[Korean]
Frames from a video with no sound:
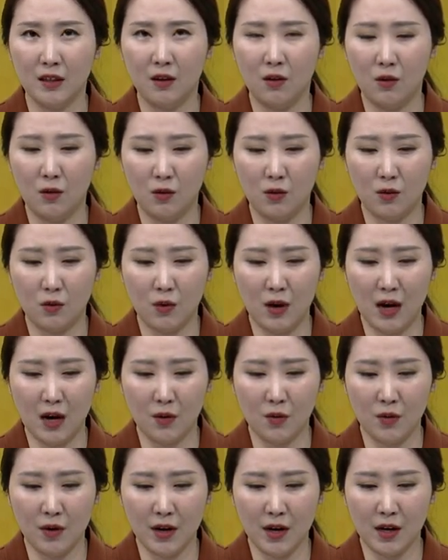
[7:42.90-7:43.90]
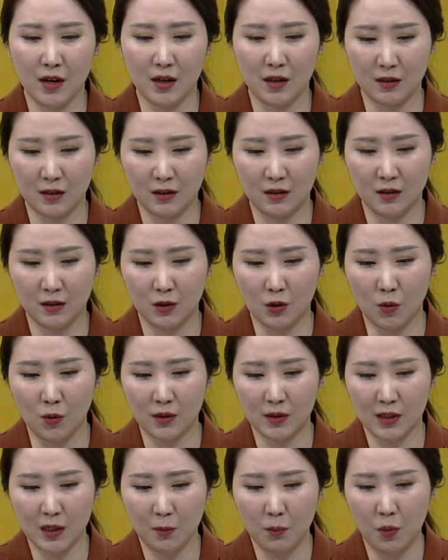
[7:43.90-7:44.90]
어, 과거에 그
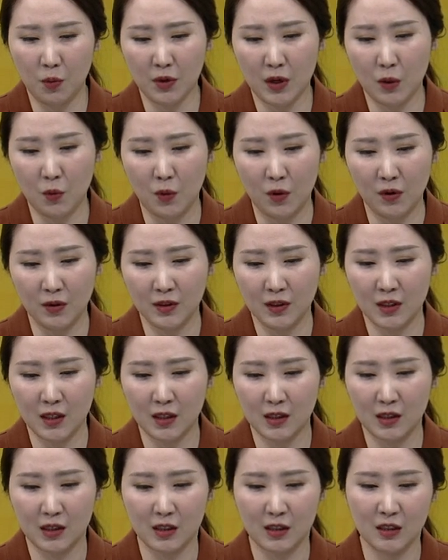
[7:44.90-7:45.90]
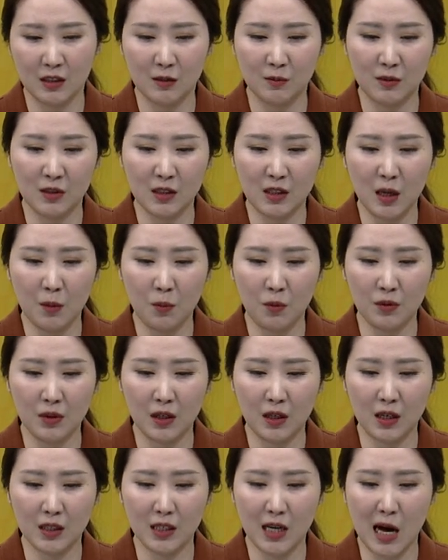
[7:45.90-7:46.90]
적자 폭이 원체 지금 크다
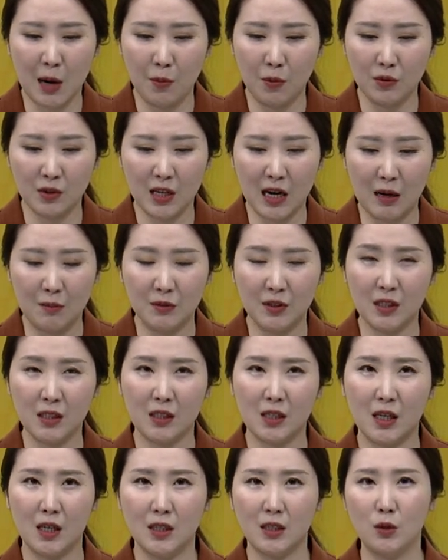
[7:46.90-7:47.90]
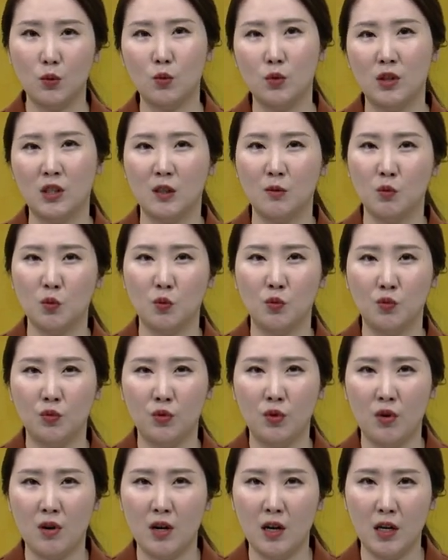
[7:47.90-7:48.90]
보니까 자본 잠시까지도 지금 좀
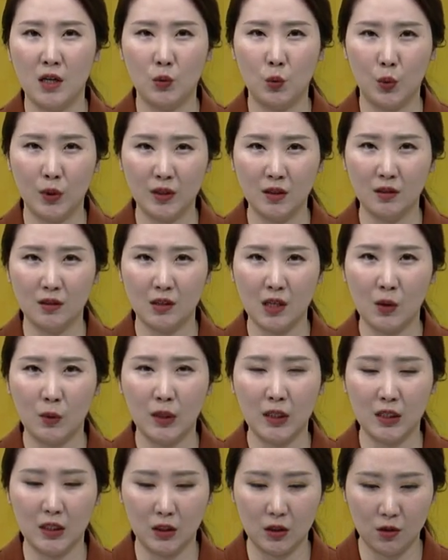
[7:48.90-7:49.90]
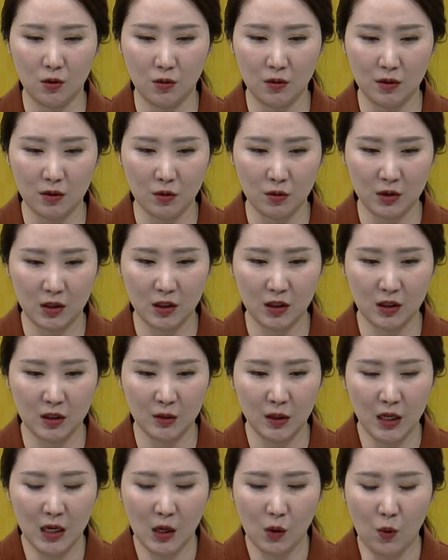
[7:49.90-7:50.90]
우려가 되는 상황이죠. 그래서
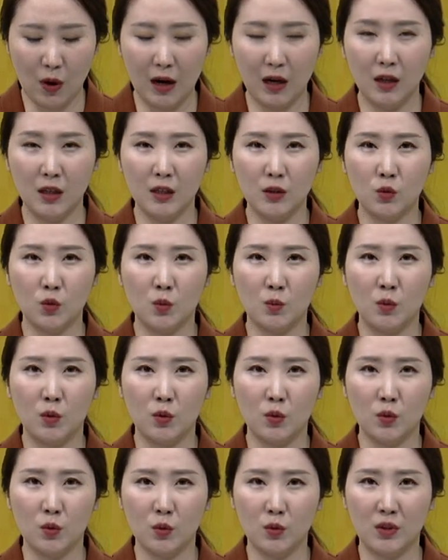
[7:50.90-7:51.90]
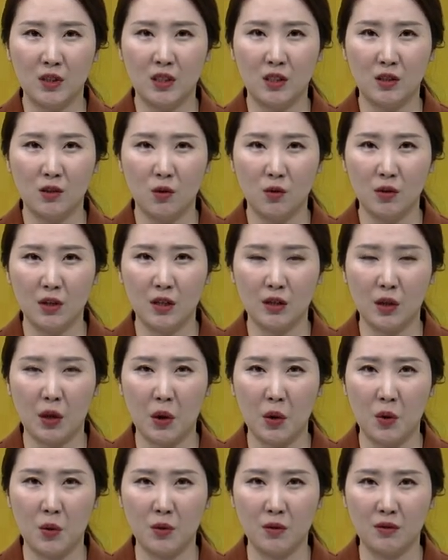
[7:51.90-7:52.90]
지금 관리 종목으로 지정이
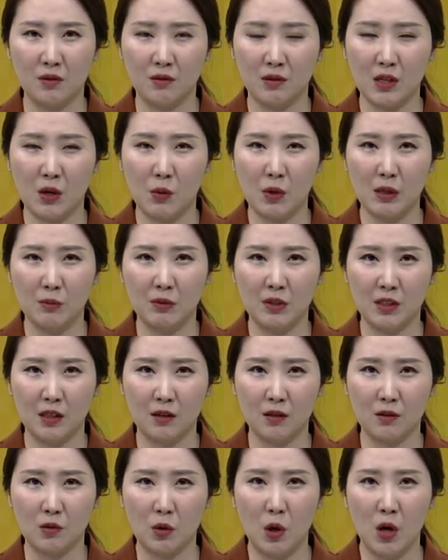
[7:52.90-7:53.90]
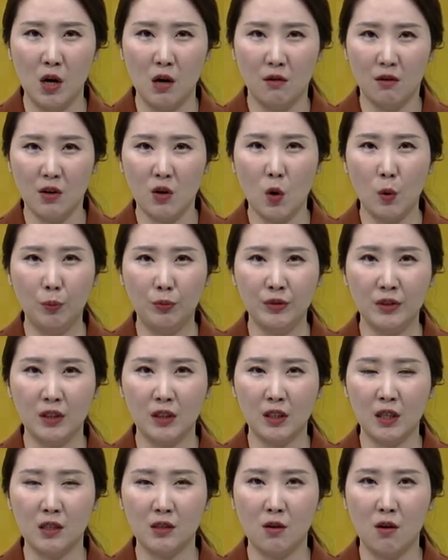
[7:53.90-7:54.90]
되어 있는 상황입니다. 그래서
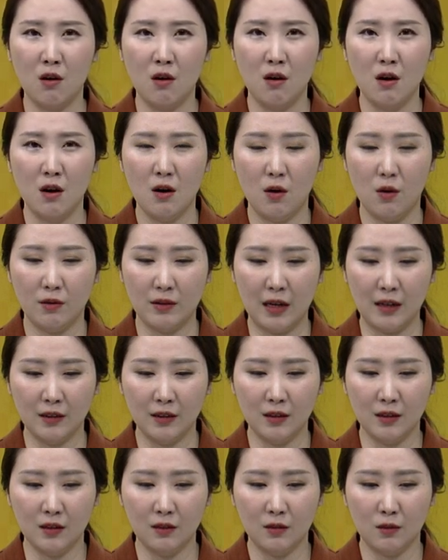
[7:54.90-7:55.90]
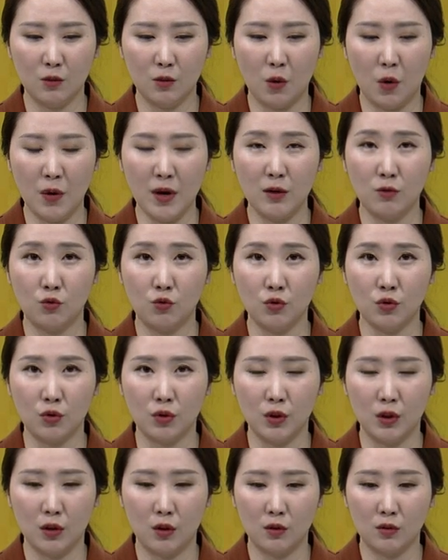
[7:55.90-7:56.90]
리오프닝해서 어, 나는 그
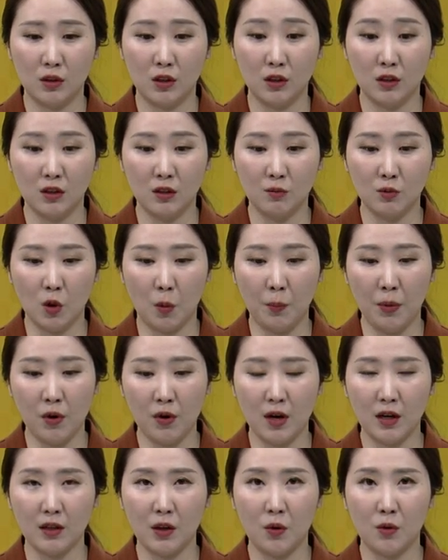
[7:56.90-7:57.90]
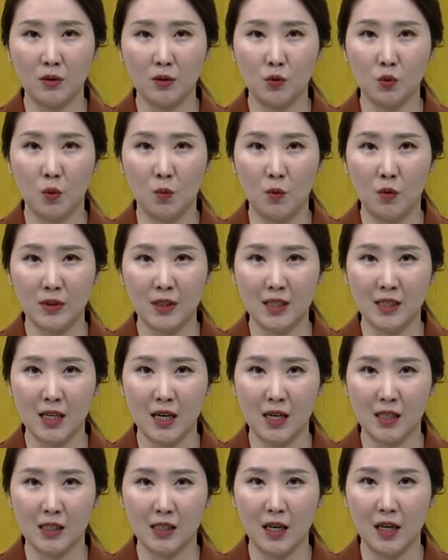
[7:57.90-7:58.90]
여행주 어, 지금 저평가되어 있는 종목
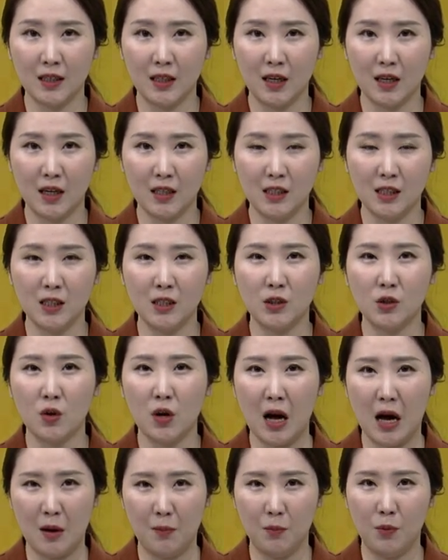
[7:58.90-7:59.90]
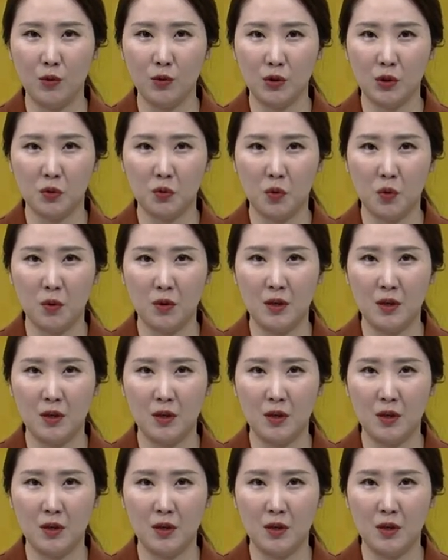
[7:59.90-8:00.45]
찾아야지 하다가 실적 안 보시고